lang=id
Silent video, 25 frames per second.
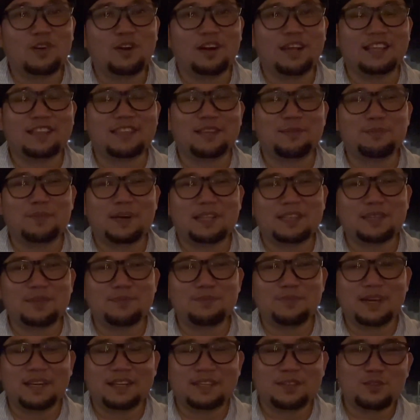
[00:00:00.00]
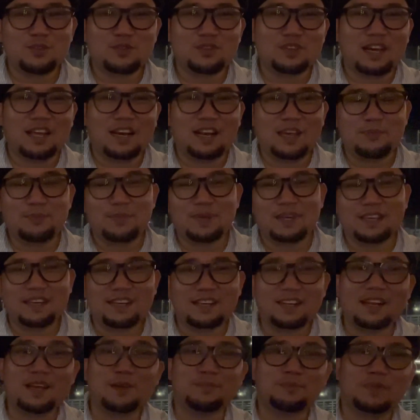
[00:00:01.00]
oleh teman-teman itu salah
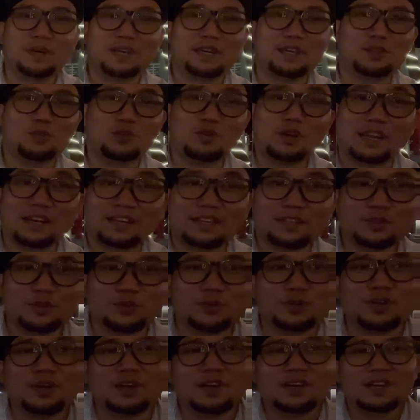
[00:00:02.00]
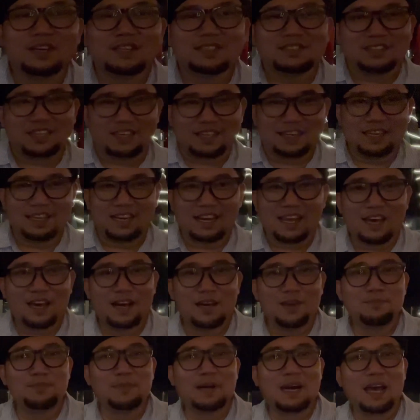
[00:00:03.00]
begini dan begitu dan itu saya kira
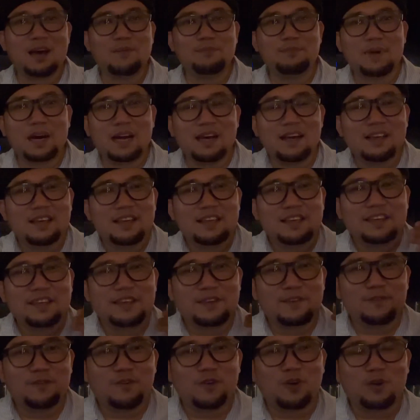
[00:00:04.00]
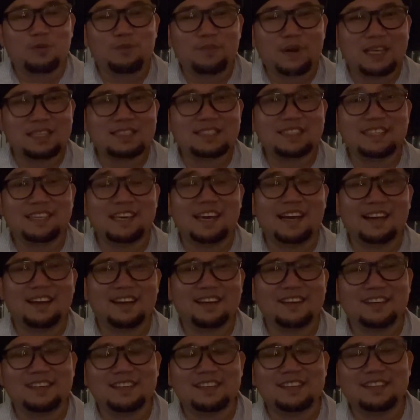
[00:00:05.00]
menambah informasi yang
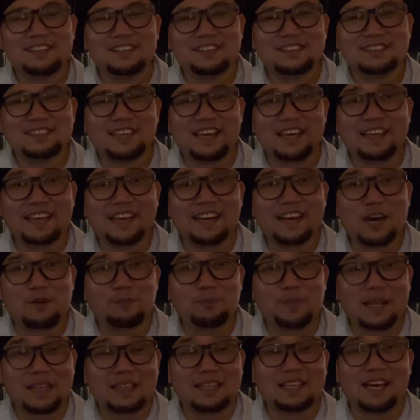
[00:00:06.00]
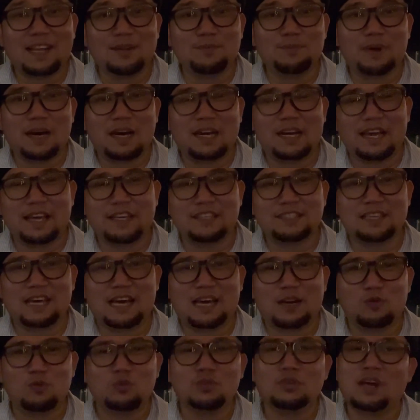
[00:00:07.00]
saya dapatkan mengenai
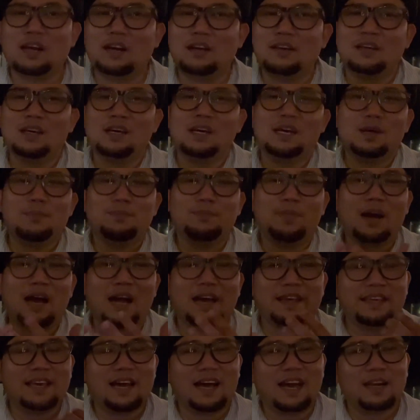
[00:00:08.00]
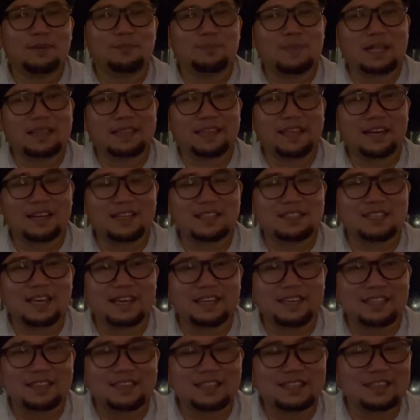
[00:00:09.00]
sarung dan pengayaan materi
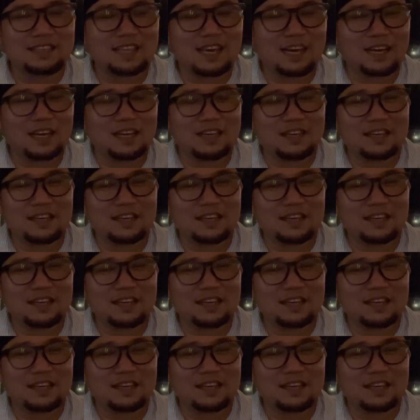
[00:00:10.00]
saya tentang